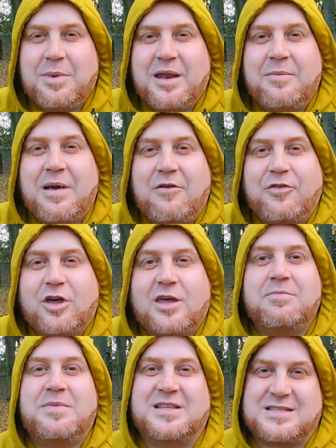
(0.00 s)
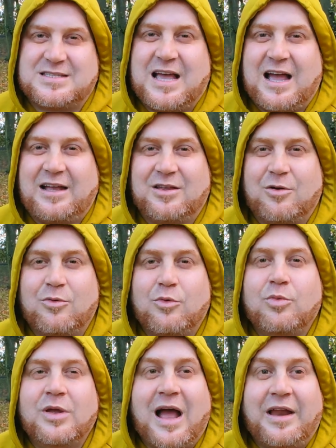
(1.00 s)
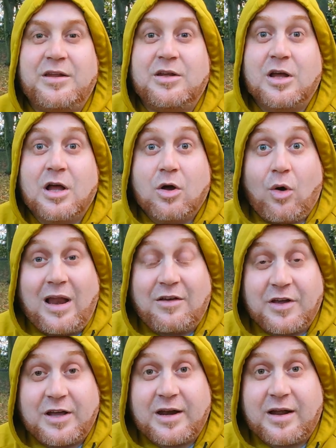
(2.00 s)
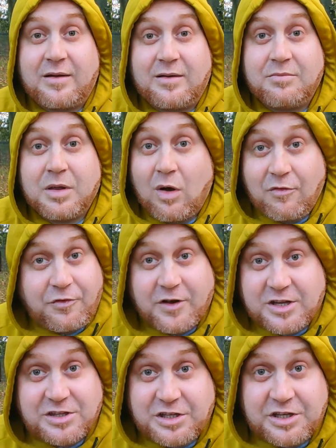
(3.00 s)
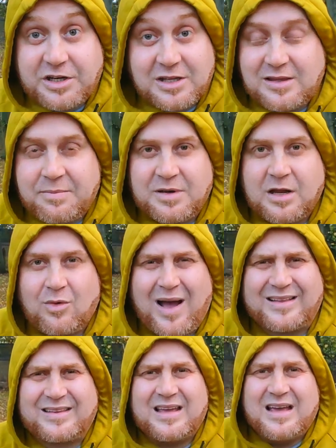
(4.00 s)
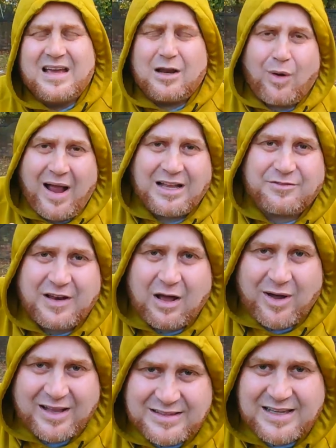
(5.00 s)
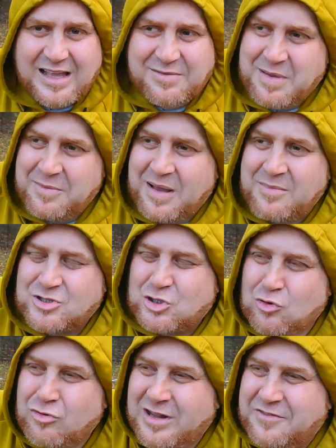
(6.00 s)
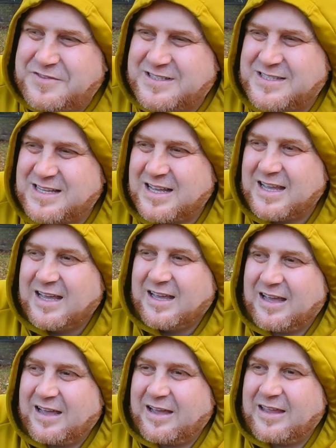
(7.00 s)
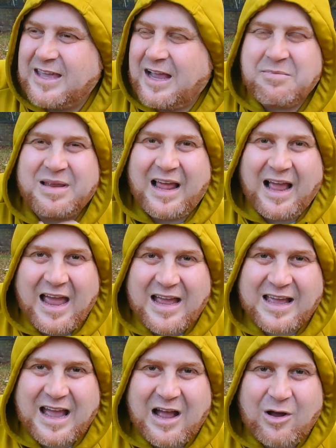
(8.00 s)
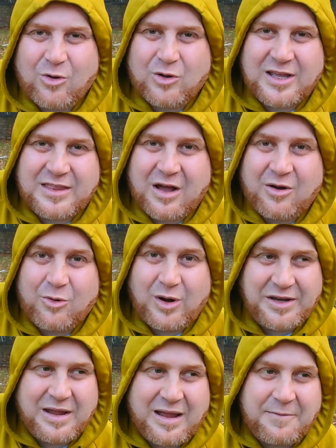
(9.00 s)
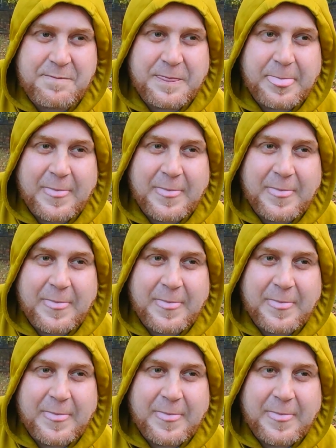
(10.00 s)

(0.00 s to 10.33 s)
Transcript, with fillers: بنبقى في قمه السعاده ويعني وعلى فكره بيوفر كتير جدا من الوقت الواحد في الاوقات ديت بيبقى مش له نفس مش آه يعمل حاجه آه. وكده واحنا